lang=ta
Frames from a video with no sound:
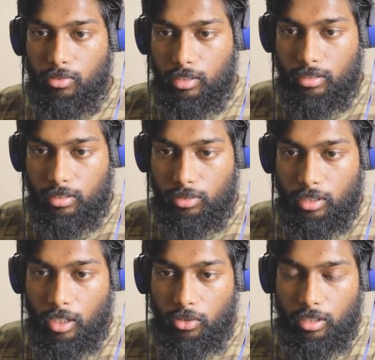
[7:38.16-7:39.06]
எக்லேசர் ஸோ
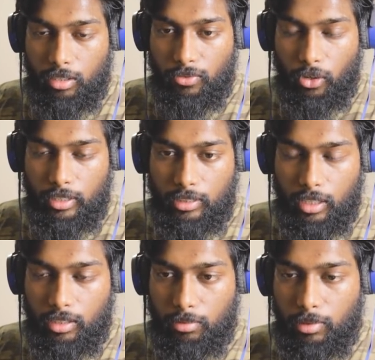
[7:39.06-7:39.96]
இது என்னோடய
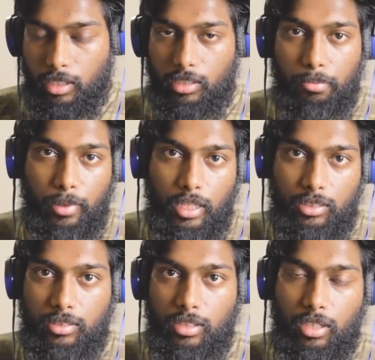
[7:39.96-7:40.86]
வாய்ஸ்க்கு ஏற்ற மாதிரி அந்த
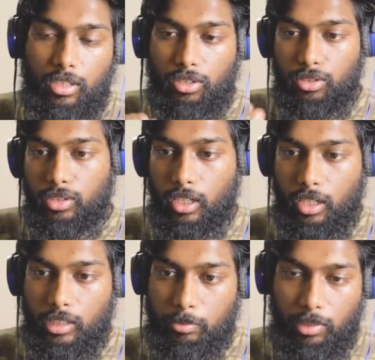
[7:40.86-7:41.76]
பேஸ் கொஞ்சம்
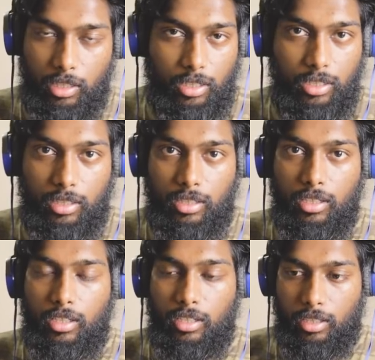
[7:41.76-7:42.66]
இன்க்ரீஸ் பண்ணுறது
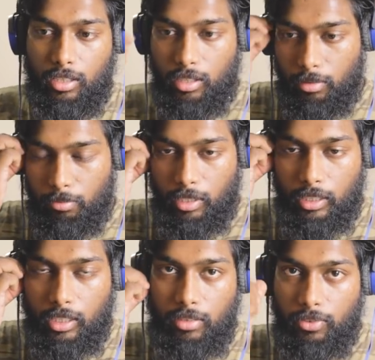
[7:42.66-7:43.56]

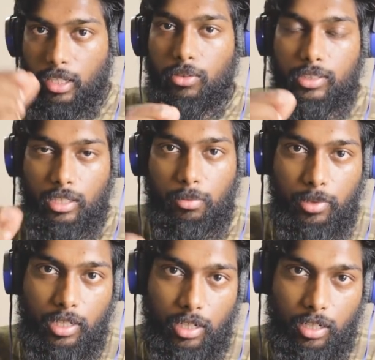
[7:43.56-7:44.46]
எந்த ஃப்ரீக்குவென்சியில்
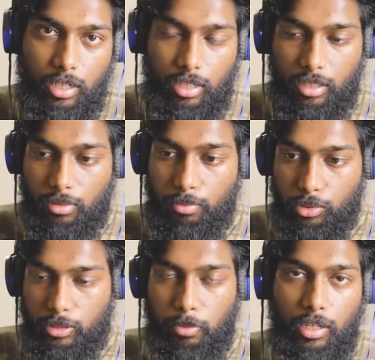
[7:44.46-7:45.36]
பர்டிகுலராக
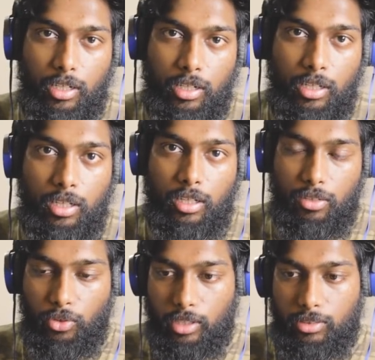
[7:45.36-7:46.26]
பூஸ்ட் பண்ணால்
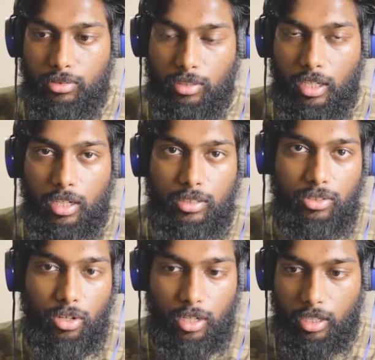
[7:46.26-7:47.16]
வாய்ஸ் கொஞ்சம் நல்லா
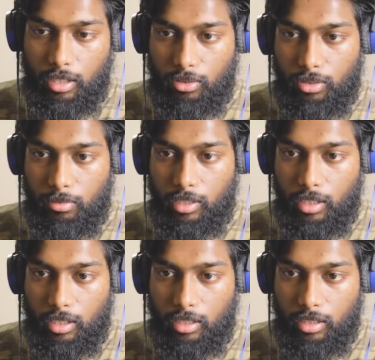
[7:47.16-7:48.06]
ஸ்ட்ராங்காக இருக்கும்
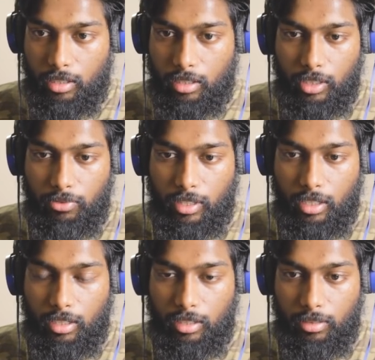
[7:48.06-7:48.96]
அப்படின்றத ஒரு
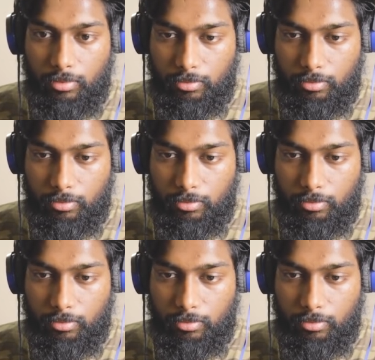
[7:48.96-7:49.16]
எஃபெக்ட் இது